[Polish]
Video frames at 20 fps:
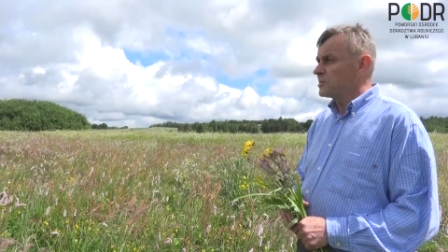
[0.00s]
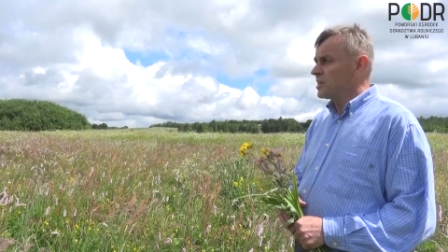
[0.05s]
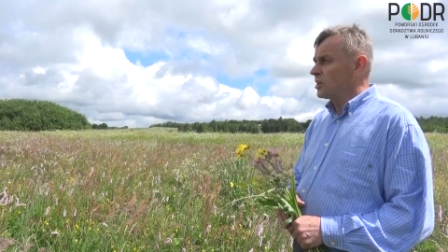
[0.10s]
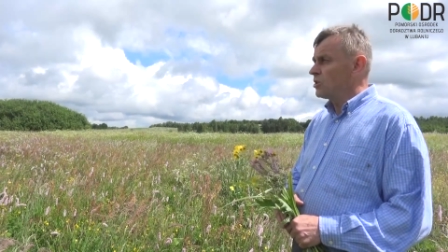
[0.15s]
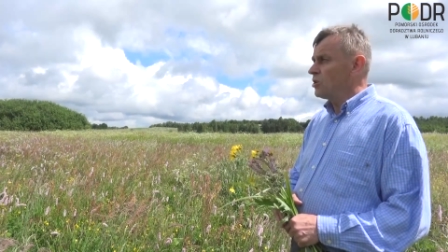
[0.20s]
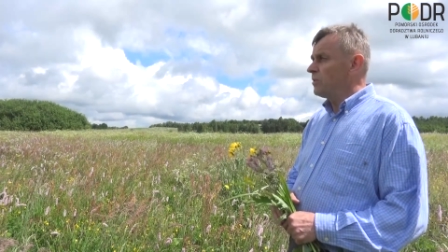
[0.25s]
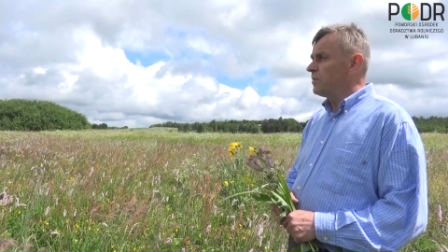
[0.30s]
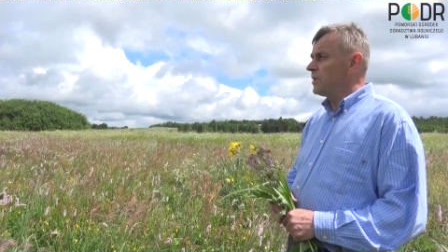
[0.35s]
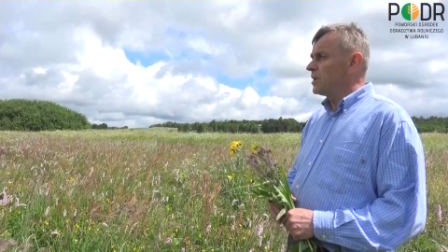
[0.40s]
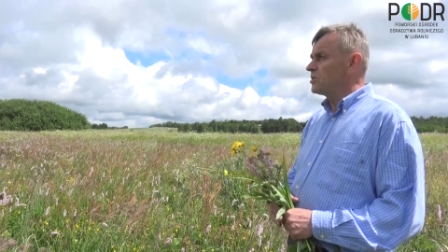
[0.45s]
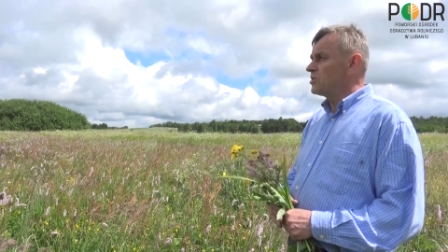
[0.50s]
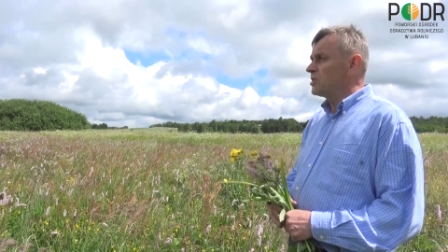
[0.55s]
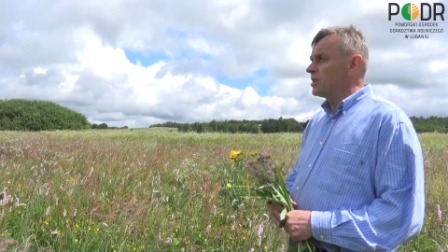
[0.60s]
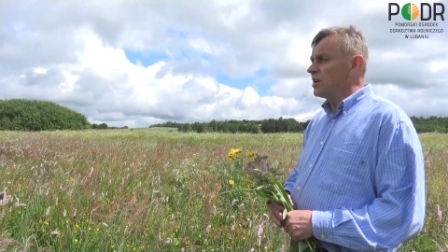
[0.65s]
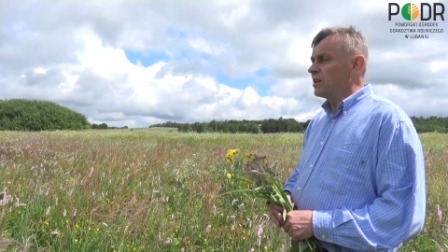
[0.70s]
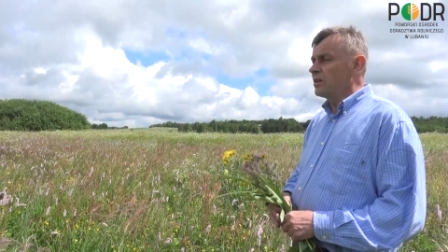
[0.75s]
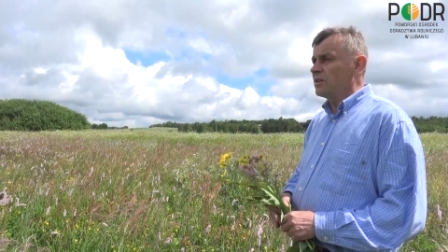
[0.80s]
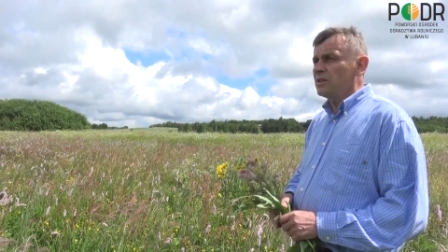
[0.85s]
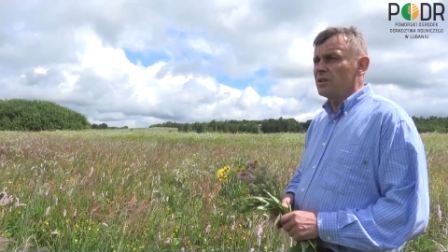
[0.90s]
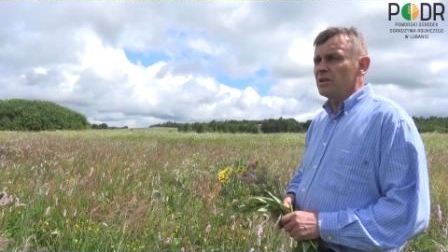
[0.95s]
zachować
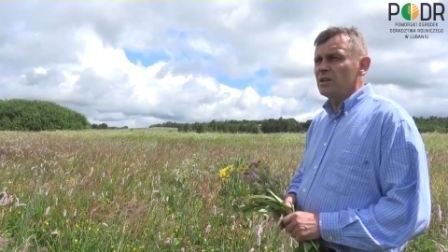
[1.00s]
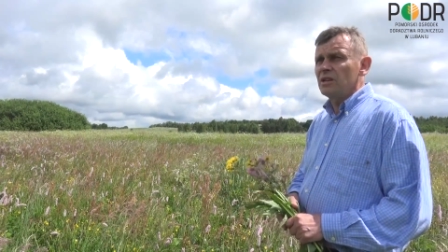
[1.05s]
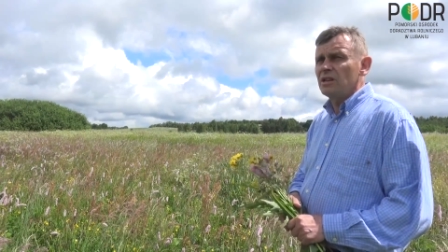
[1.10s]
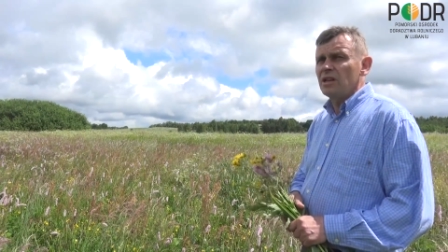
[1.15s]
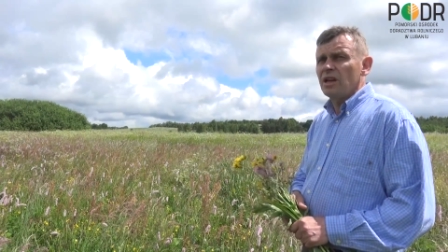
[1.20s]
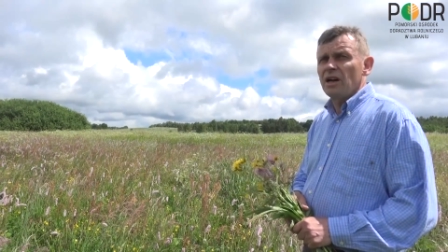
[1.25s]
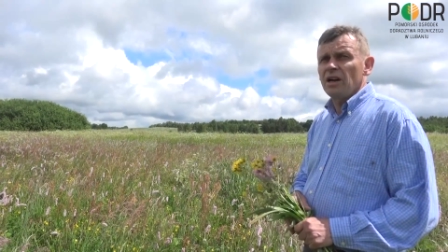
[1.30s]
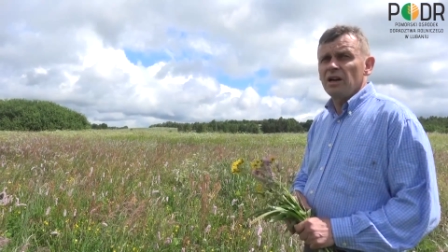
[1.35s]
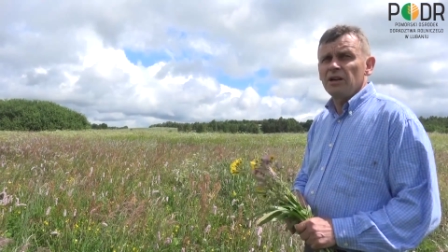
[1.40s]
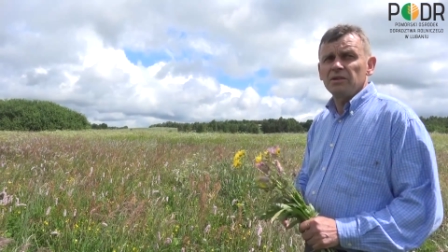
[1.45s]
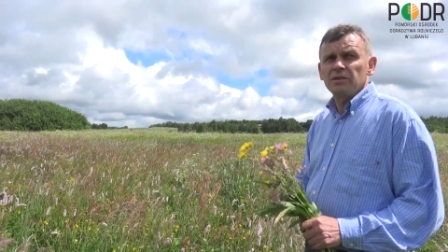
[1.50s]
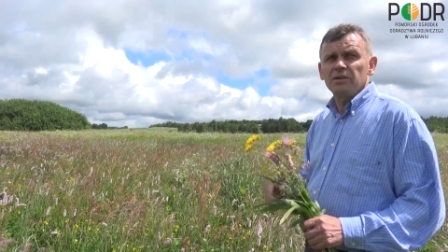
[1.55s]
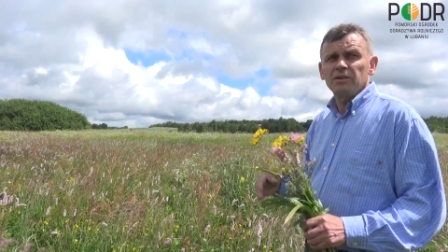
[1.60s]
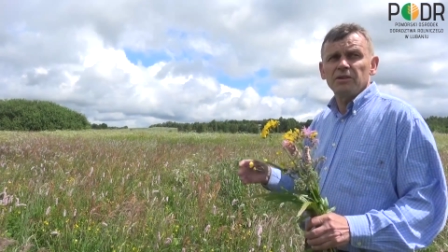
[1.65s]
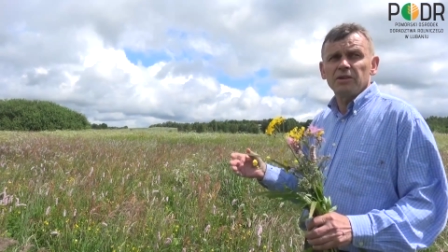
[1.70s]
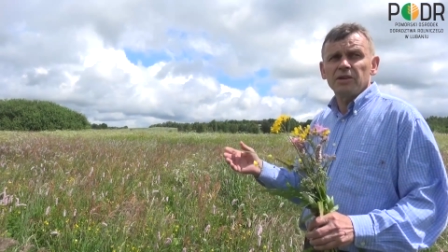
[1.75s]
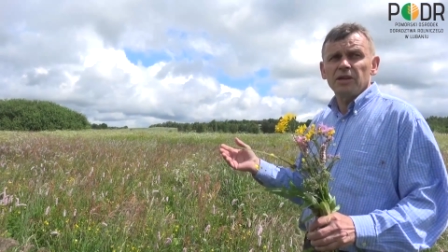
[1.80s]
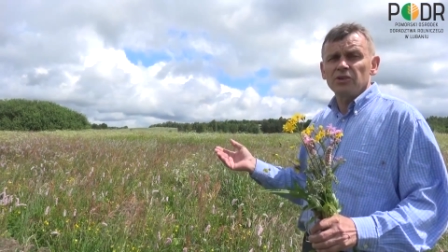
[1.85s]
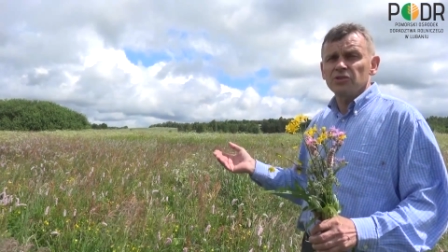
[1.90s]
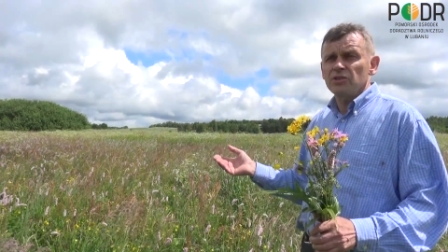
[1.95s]
je dla
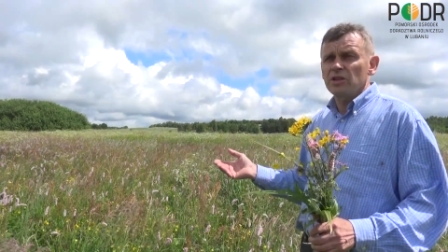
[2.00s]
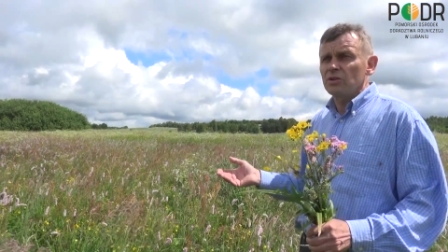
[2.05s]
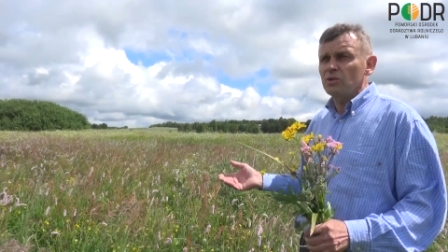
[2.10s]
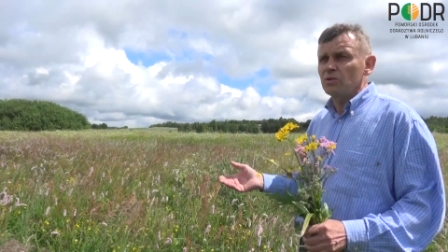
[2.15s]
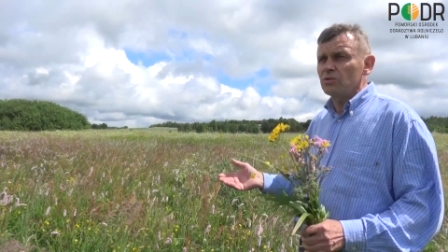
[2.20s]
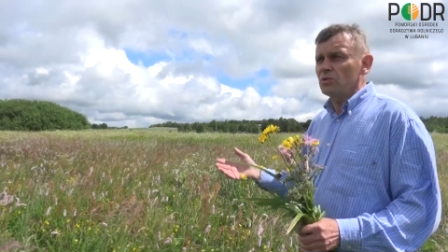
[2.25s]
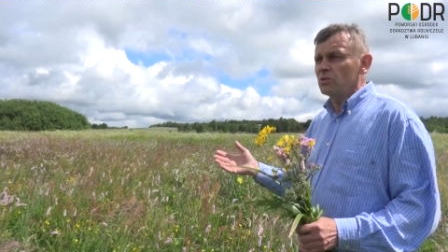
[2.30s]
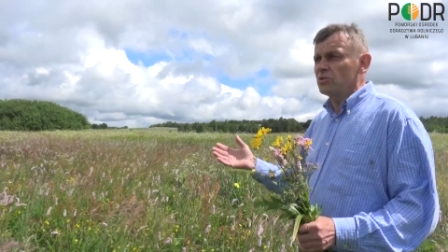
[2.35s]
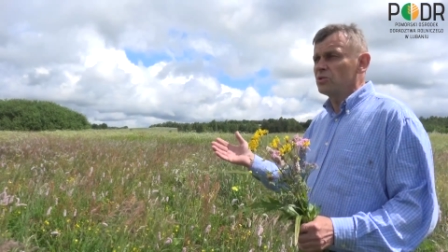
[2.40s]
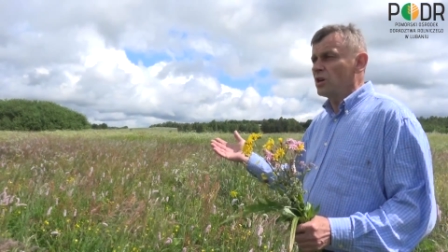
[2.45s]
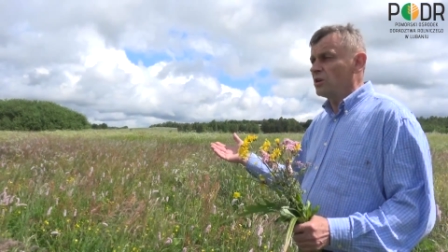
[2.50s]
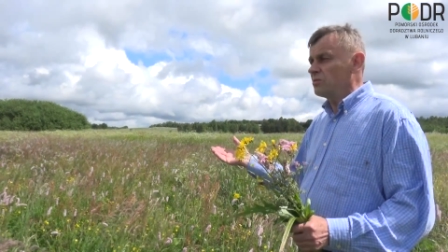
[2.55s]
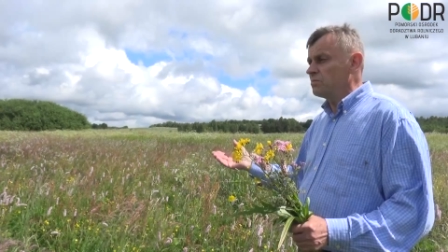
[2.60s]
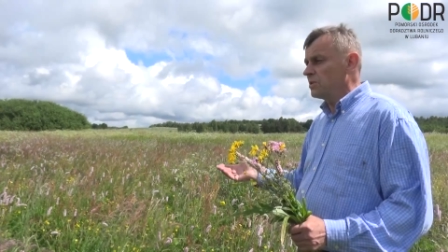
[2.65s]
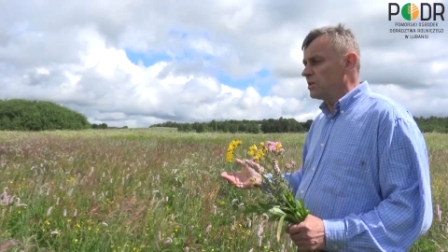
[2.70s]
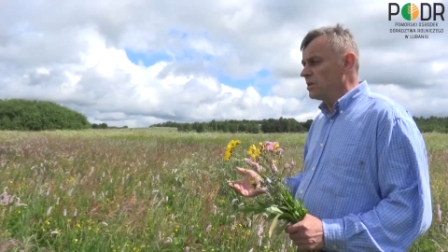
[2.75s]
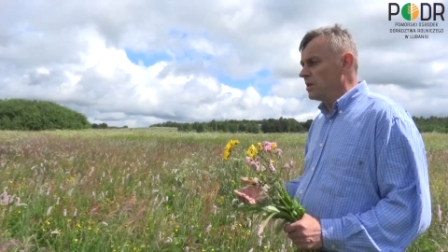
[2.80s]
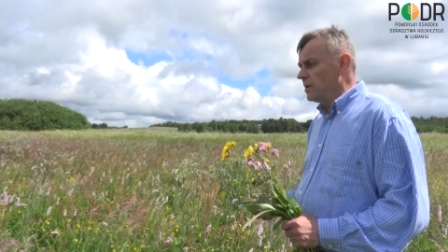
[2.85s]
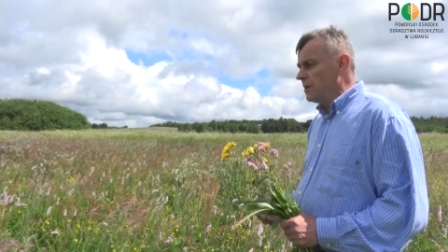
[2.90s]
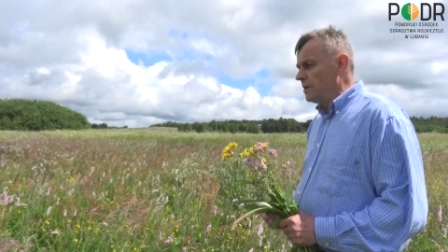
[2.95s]
e, każdego, kto
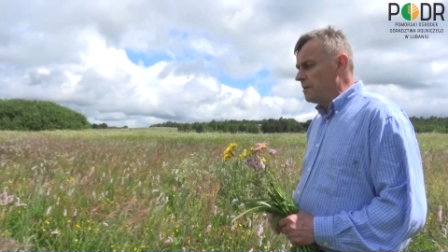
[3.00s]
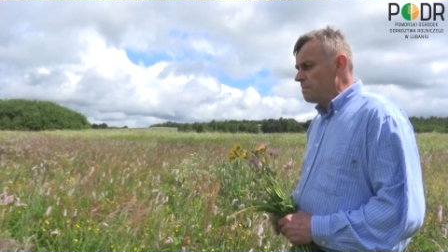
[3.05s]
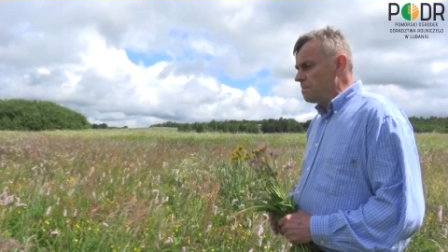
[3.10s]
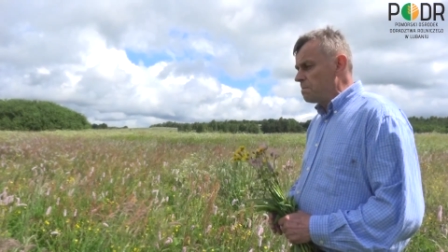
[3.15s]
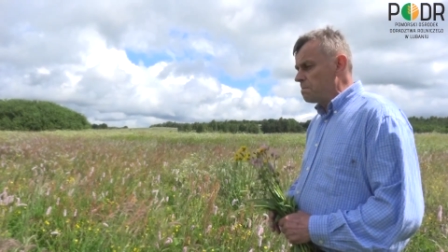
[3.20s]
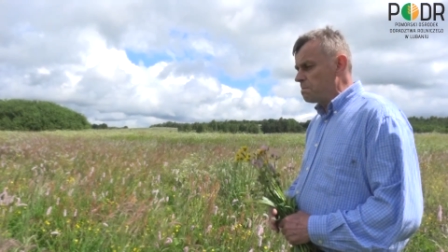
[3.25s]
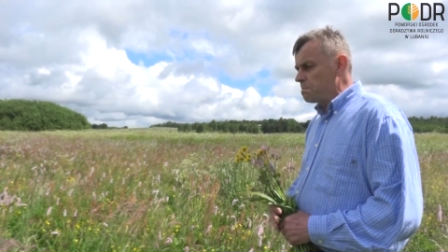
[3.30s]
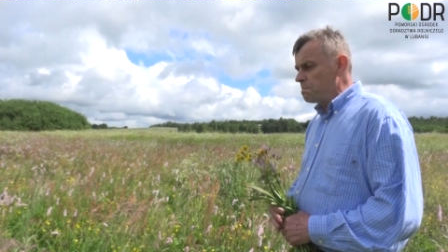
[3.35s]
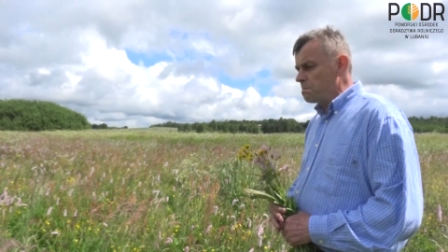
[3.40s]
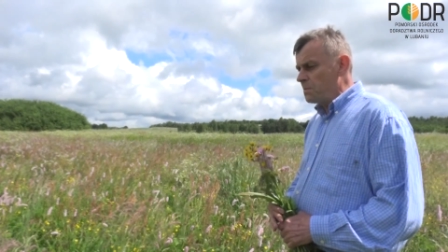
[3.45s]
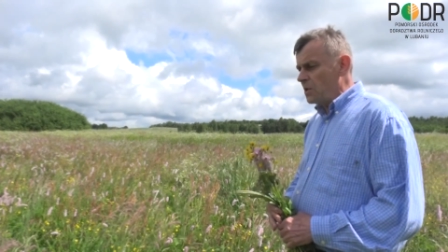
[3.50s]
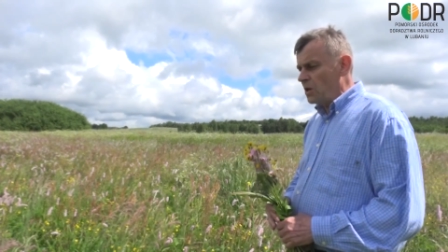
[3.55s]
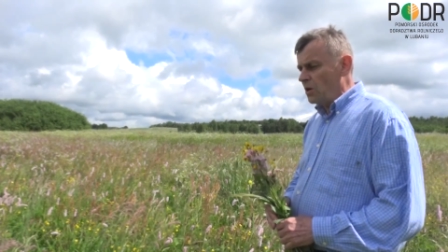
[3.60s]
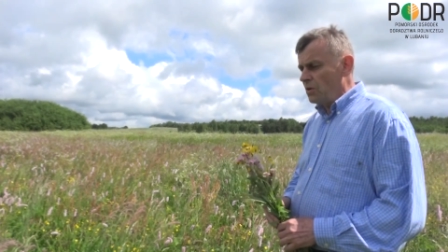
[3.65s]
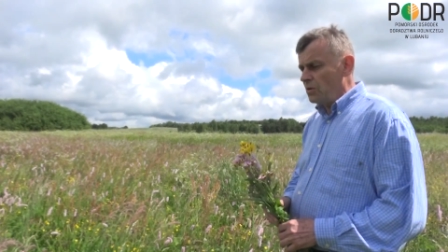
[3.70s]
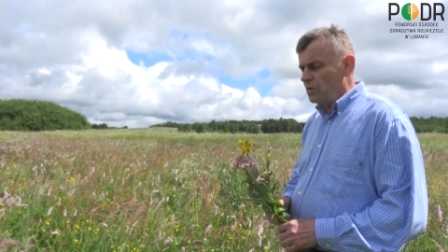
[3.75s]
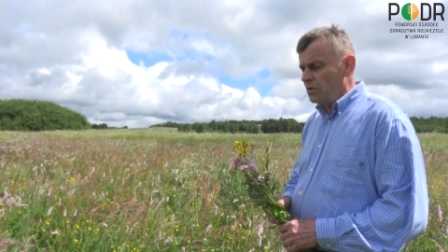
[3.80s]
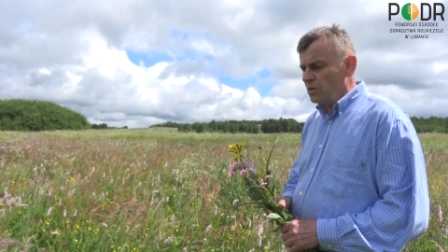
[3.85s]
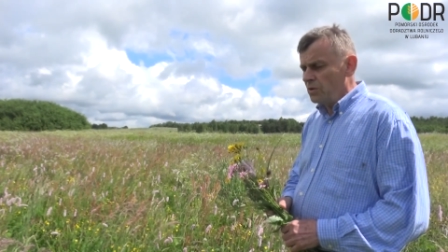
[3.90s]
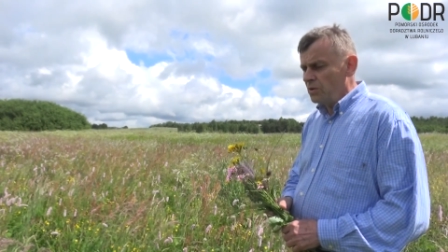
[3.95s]
chciałby
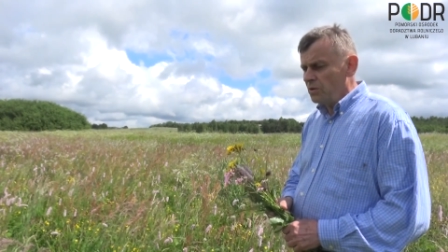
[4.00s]
no,